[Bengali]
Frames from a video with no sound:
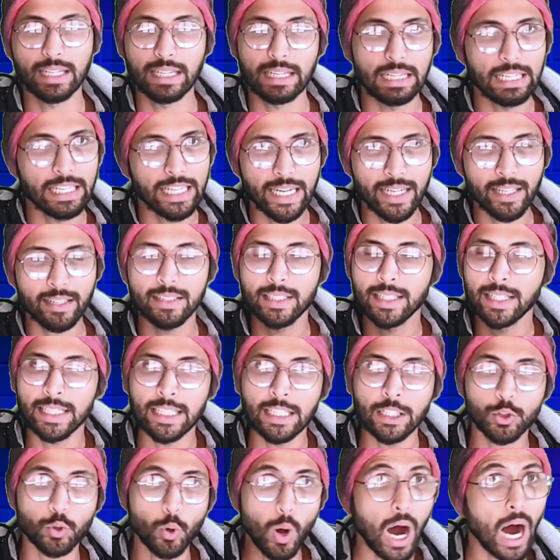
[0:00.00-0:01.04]
ক্লিয়ার
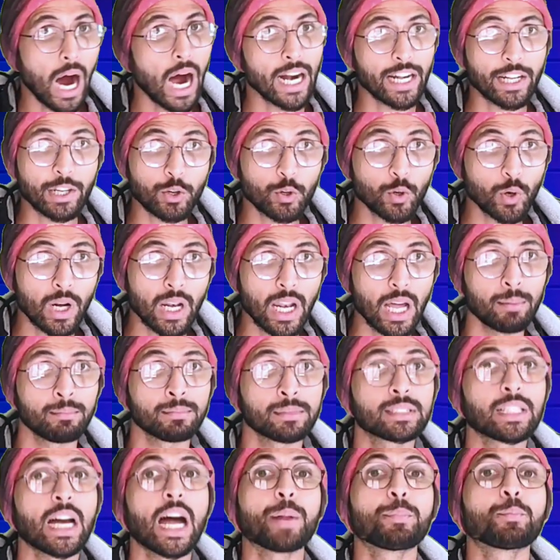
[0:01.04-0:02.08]
তো আট করলাম
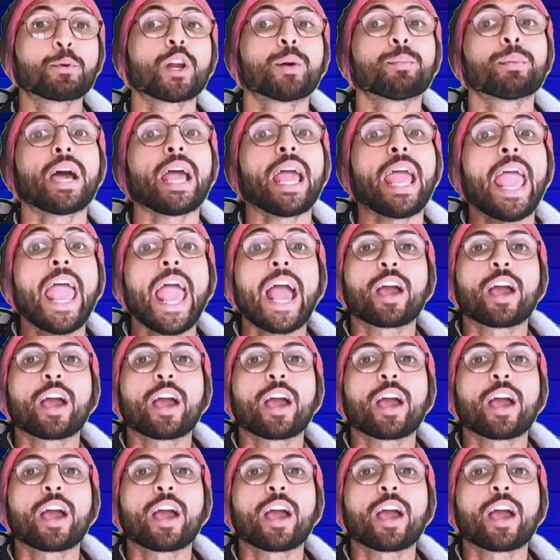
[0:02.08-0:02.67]
তারপর আমরা